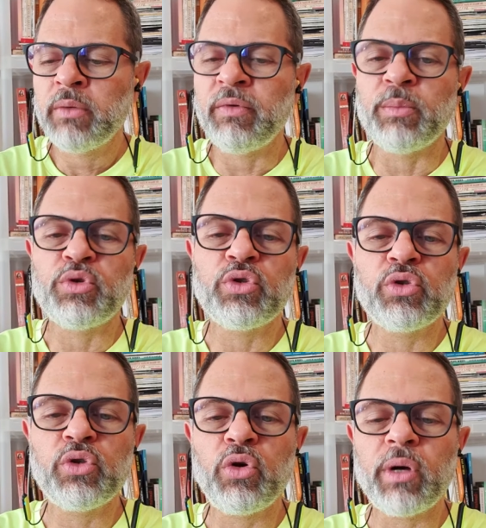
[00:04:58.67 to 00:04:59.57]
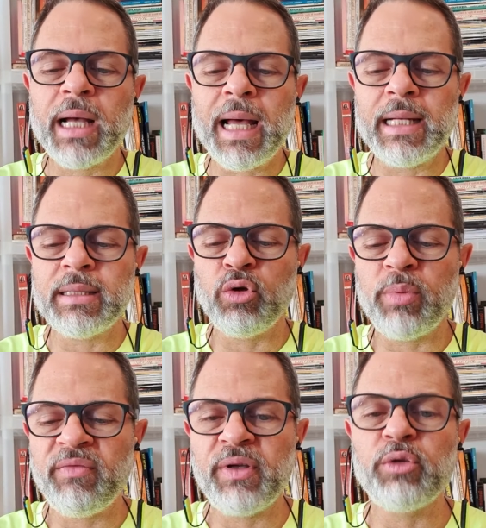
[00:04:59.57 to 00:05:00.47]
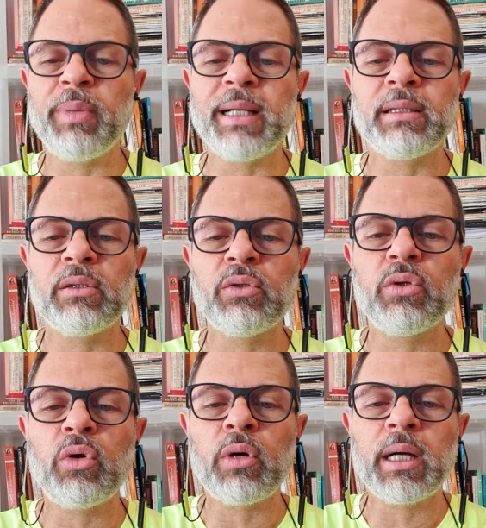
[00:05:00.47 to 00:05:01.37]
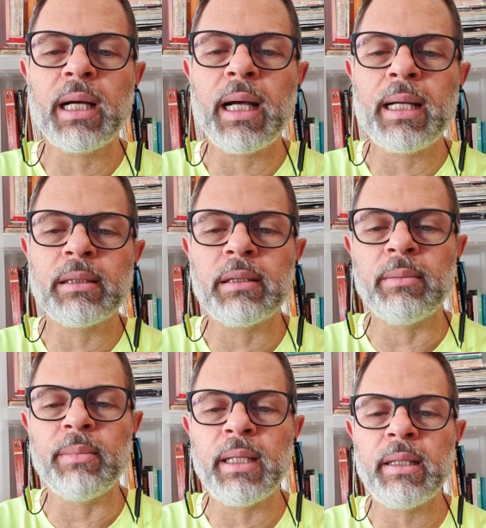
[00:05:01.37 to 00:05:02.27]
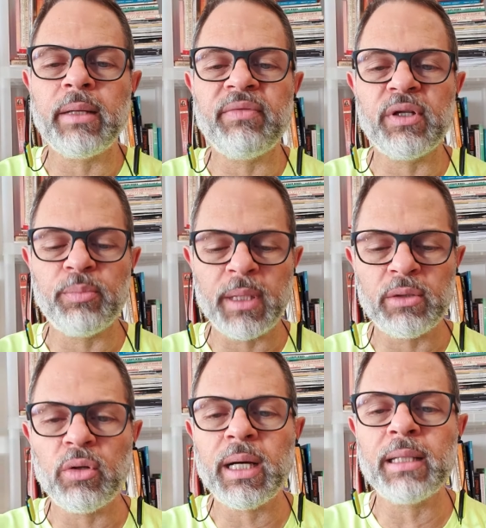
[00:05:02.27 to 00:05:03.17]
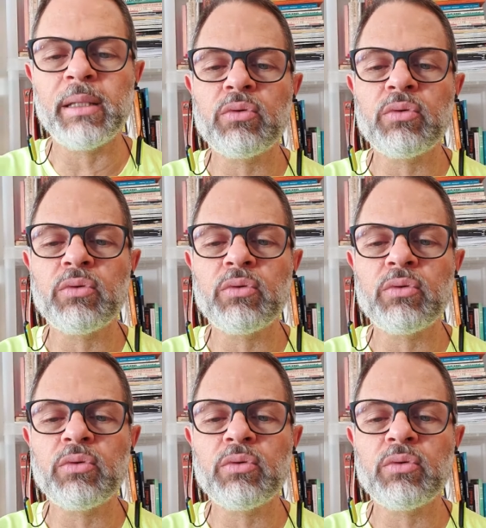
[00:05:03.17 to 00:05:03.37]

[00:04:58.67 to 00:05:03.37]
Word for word: Vamos trocar. Esse grupo é feito para trocar também, é feito para trocar,